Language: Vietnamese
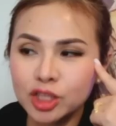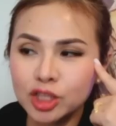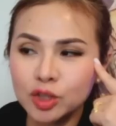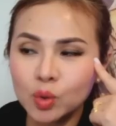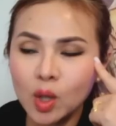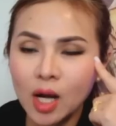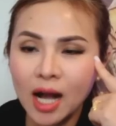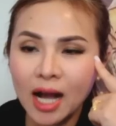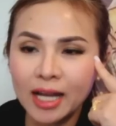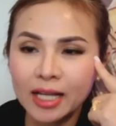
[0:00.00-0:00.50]
Dương
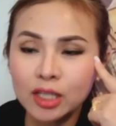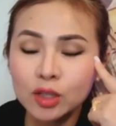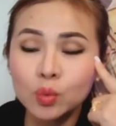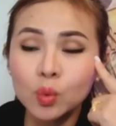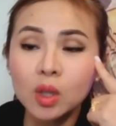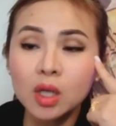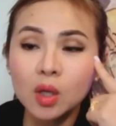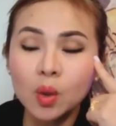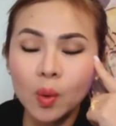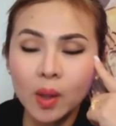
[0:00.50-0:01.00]
của hải
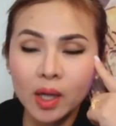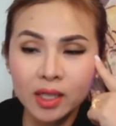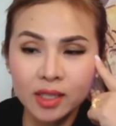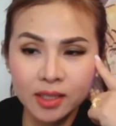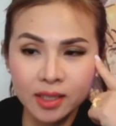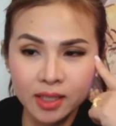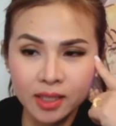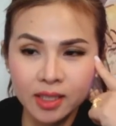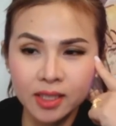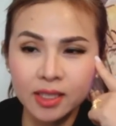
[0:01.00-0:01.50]
quân Hoa
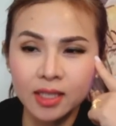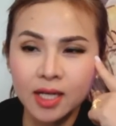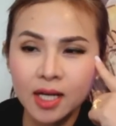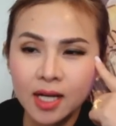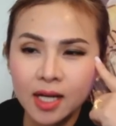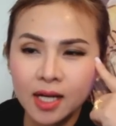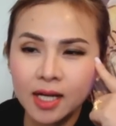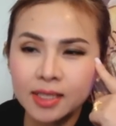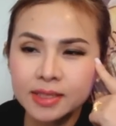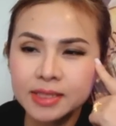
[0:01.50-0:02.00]
Kỳ
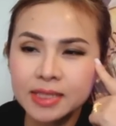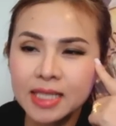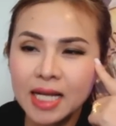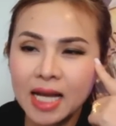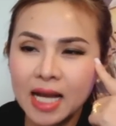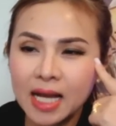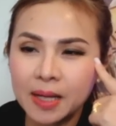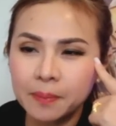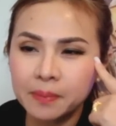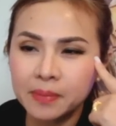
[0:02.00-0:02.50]
uh, chiến ừ
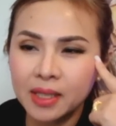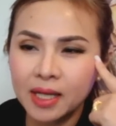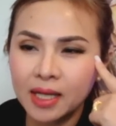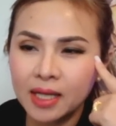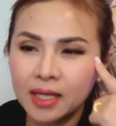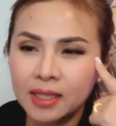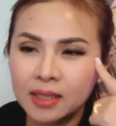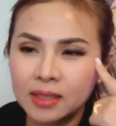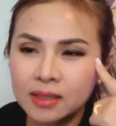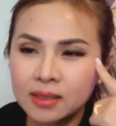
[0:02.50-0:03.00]
hạm
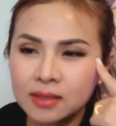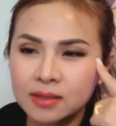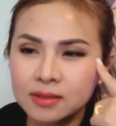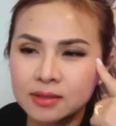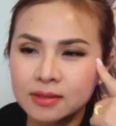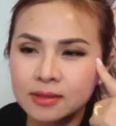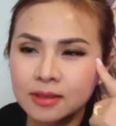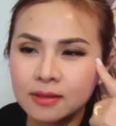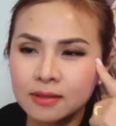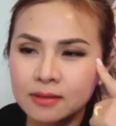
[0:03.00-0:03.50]
này
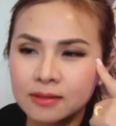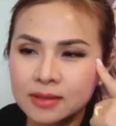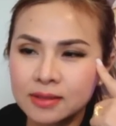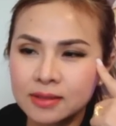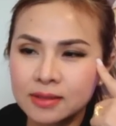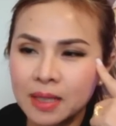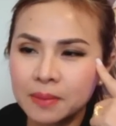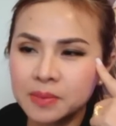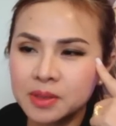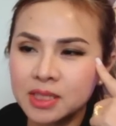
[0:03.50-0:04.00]
từng
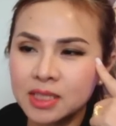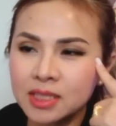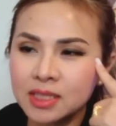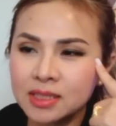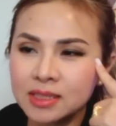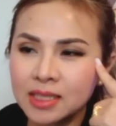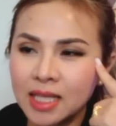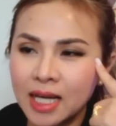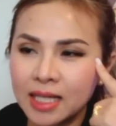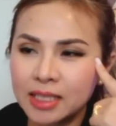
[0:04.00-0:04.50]
tham chiến
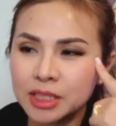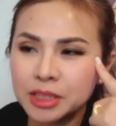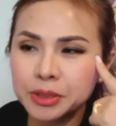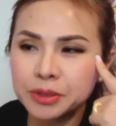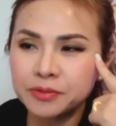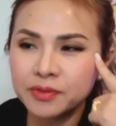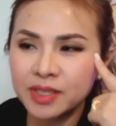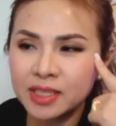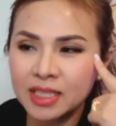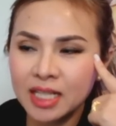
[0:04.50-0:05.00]
tại chiến
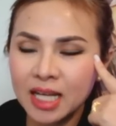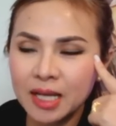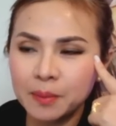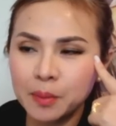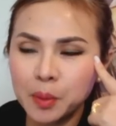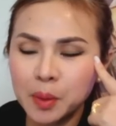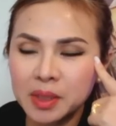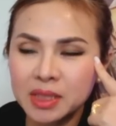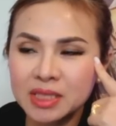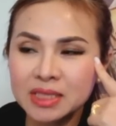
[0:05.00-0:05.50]
trường Việt
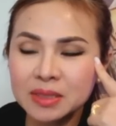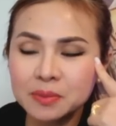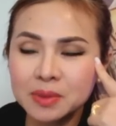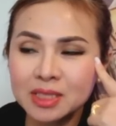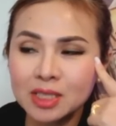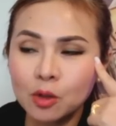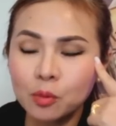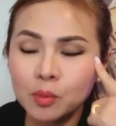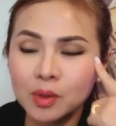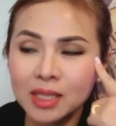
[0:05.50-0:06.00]
Nam năm
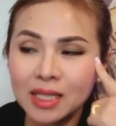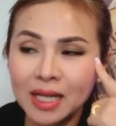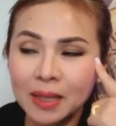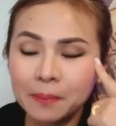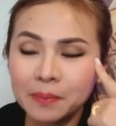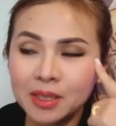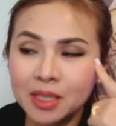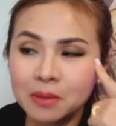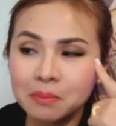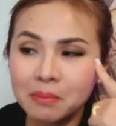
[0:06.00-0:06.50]

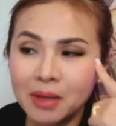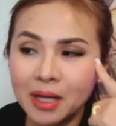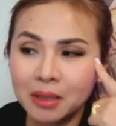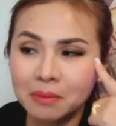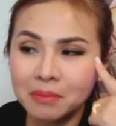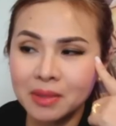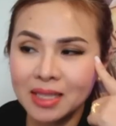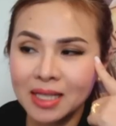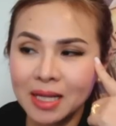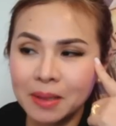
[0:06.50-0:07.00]
1965 đến
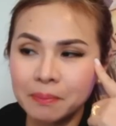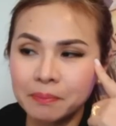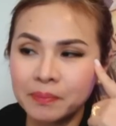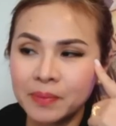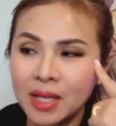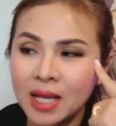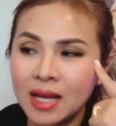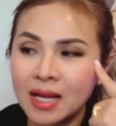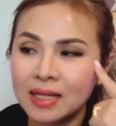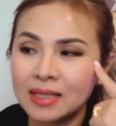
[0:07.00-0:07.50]
75,
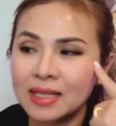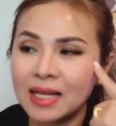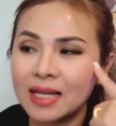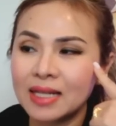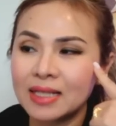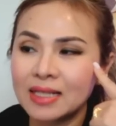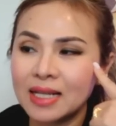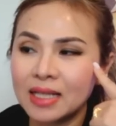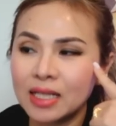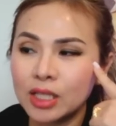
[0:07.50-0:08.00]

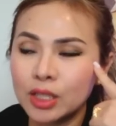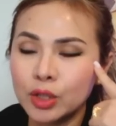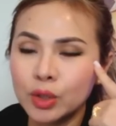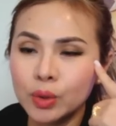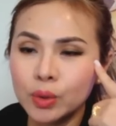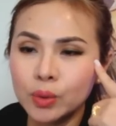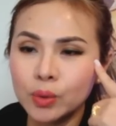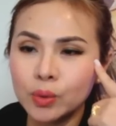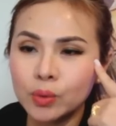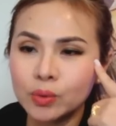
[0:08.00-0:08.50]
nay đã nghỉ
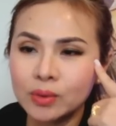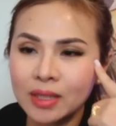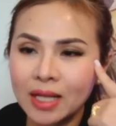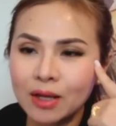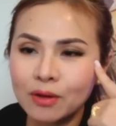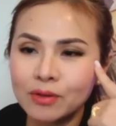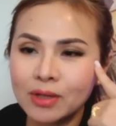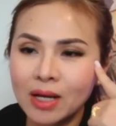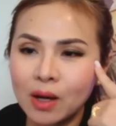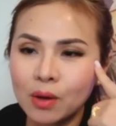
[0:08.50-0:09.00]
hưu,
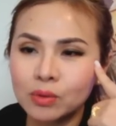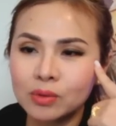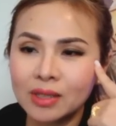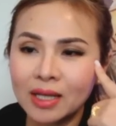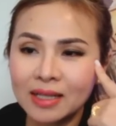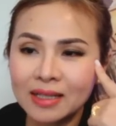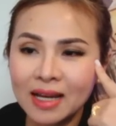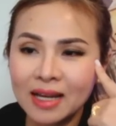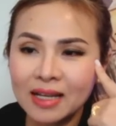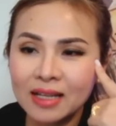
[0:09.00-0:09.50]
neo đậu
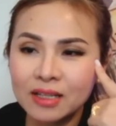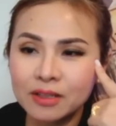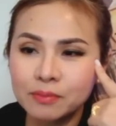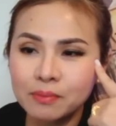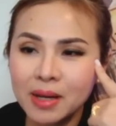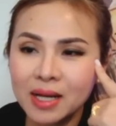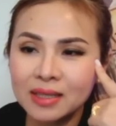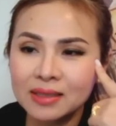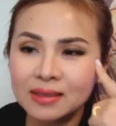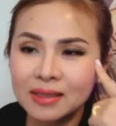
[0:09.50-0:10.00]
tại đây,
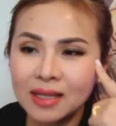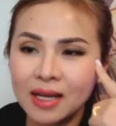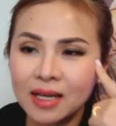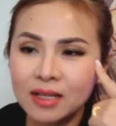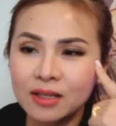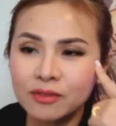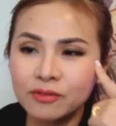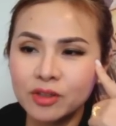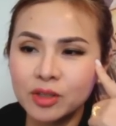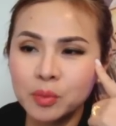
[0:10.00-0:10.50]
bắt
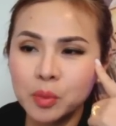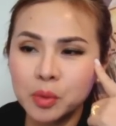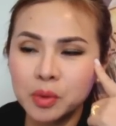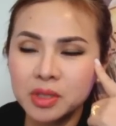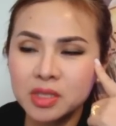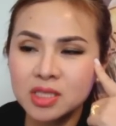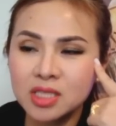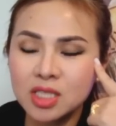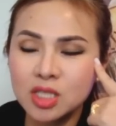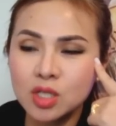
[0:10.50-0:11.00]
tay với một
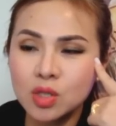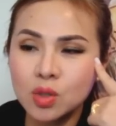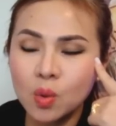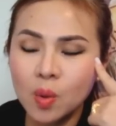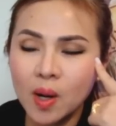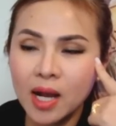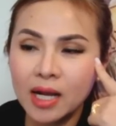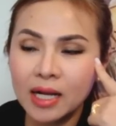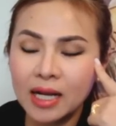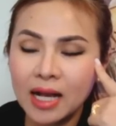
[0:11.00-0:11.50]
cái sĩ
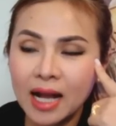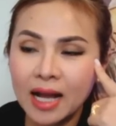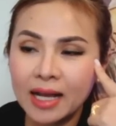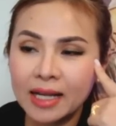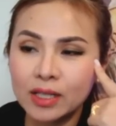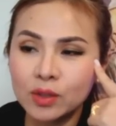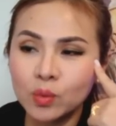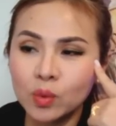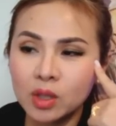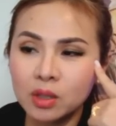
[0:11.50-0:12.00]
quan
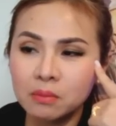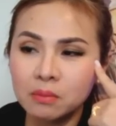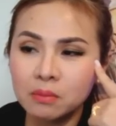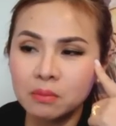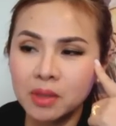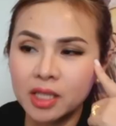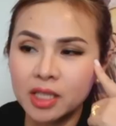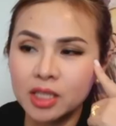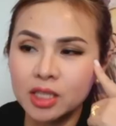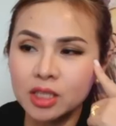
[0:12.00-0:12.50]
hải quân
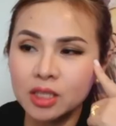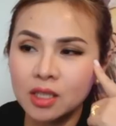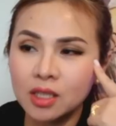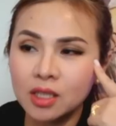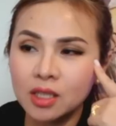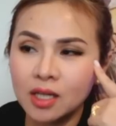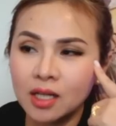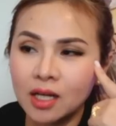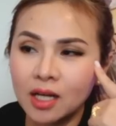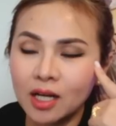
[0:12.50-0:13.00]
Mỹ.
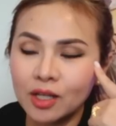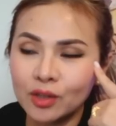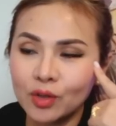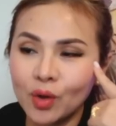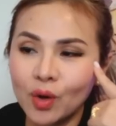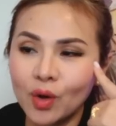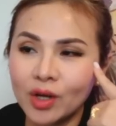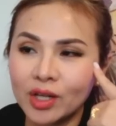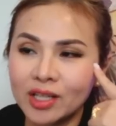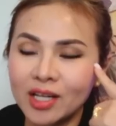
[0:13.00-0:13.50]
À,
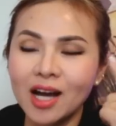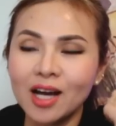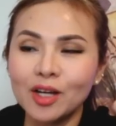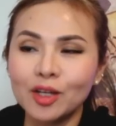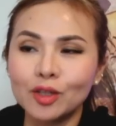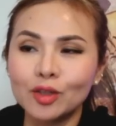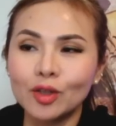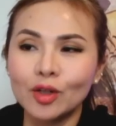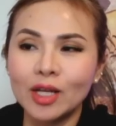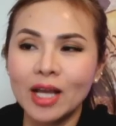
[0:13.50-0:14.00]
rồi đó
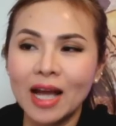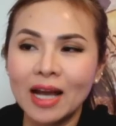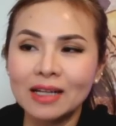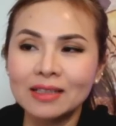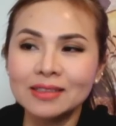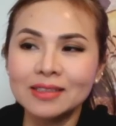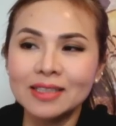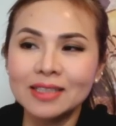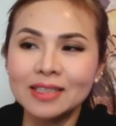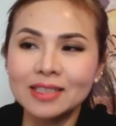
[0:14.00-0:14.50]
rồi
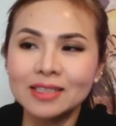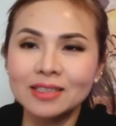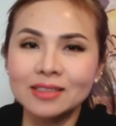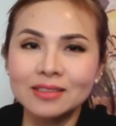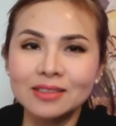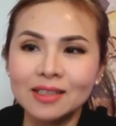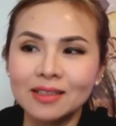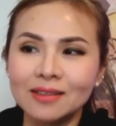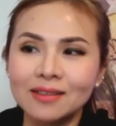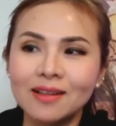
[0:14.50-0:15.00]
hắn ghi cái
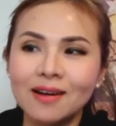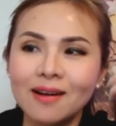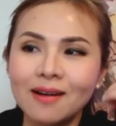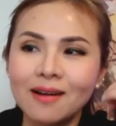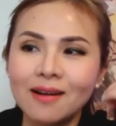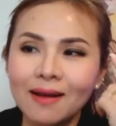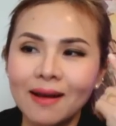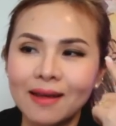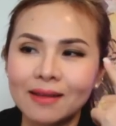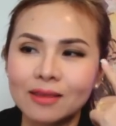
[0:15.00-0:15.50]
chữ rất là
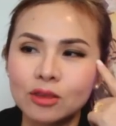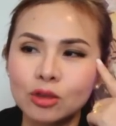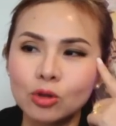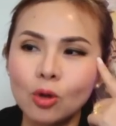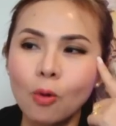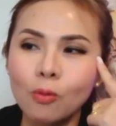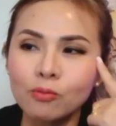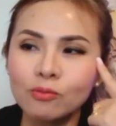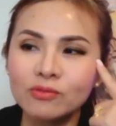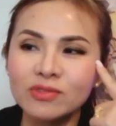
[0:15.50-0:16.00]
lớn là
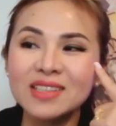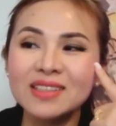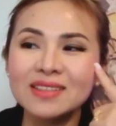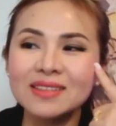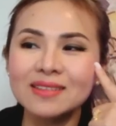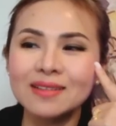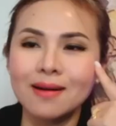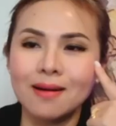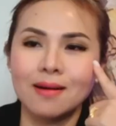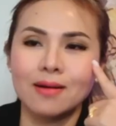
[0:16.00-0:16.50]
tôn
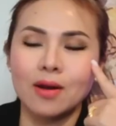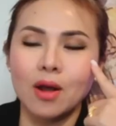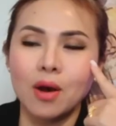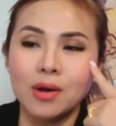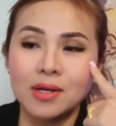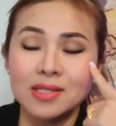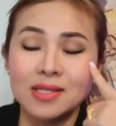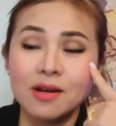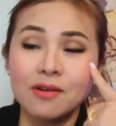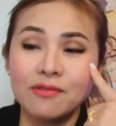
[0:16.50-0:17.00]
vinh cờ
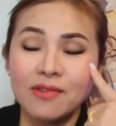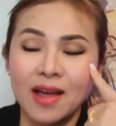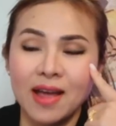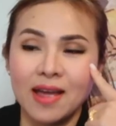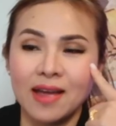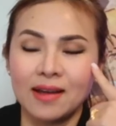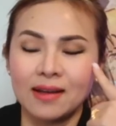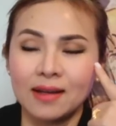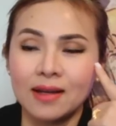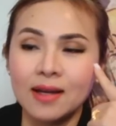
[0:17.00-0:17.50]
đỏ sao
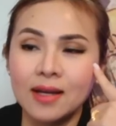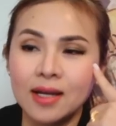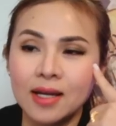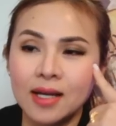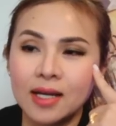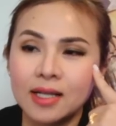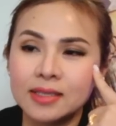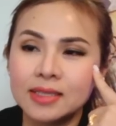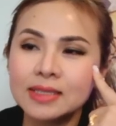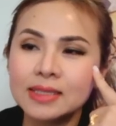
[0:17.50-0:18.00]
vàng
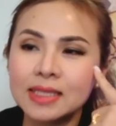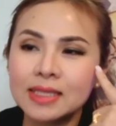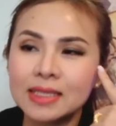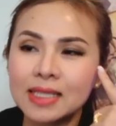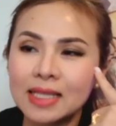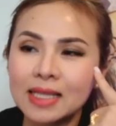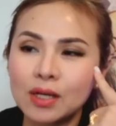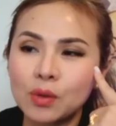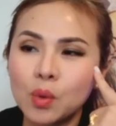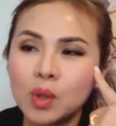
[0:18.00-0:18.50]
à, chiến tranh
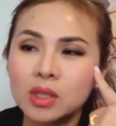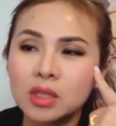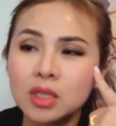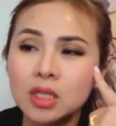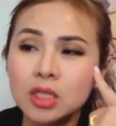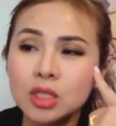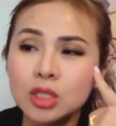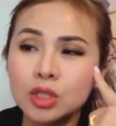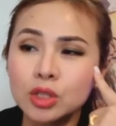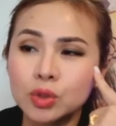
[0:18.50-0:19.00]
đã là quá
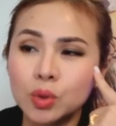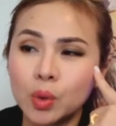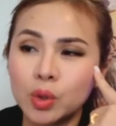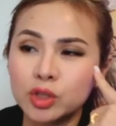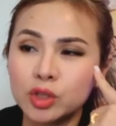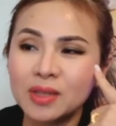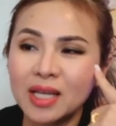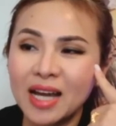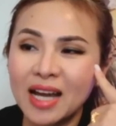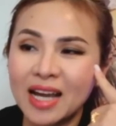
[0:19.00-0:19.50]
khứ
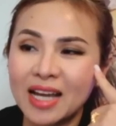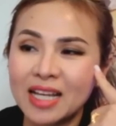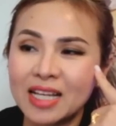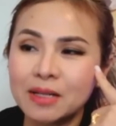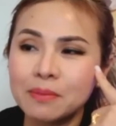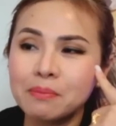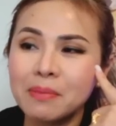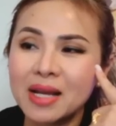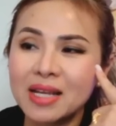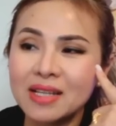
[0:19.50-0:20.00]
rồi chúng ta
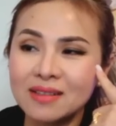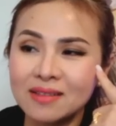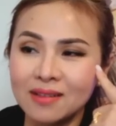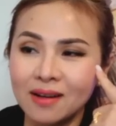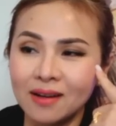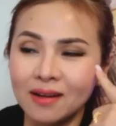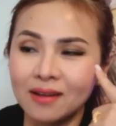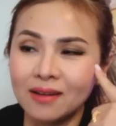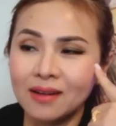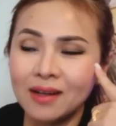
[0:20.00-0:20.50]
hãy bây
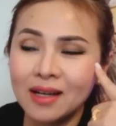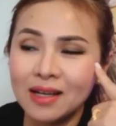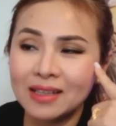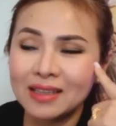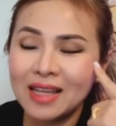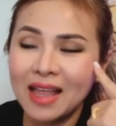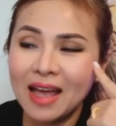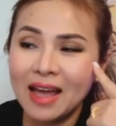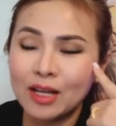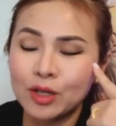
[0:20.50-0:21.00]
giờ
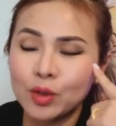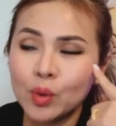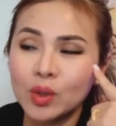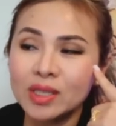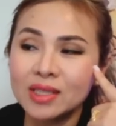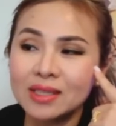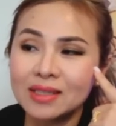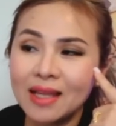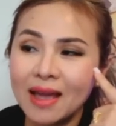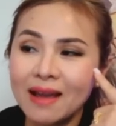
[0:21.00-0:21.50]
là
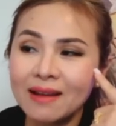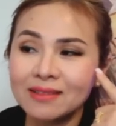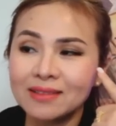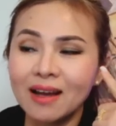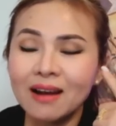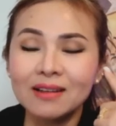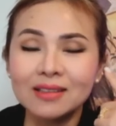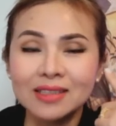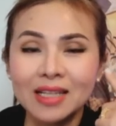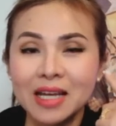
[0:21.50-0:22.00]
đối
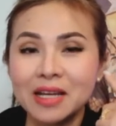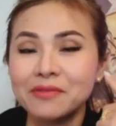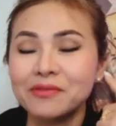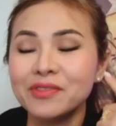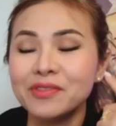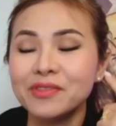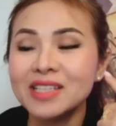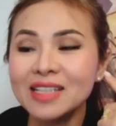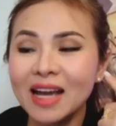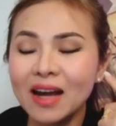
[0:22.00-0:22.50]
tác thân
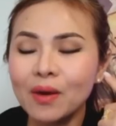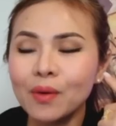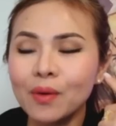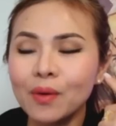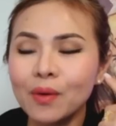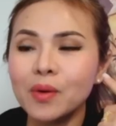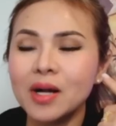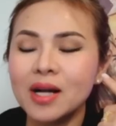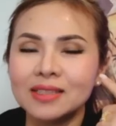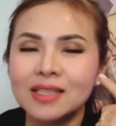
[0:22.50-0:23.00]
thiện với nhau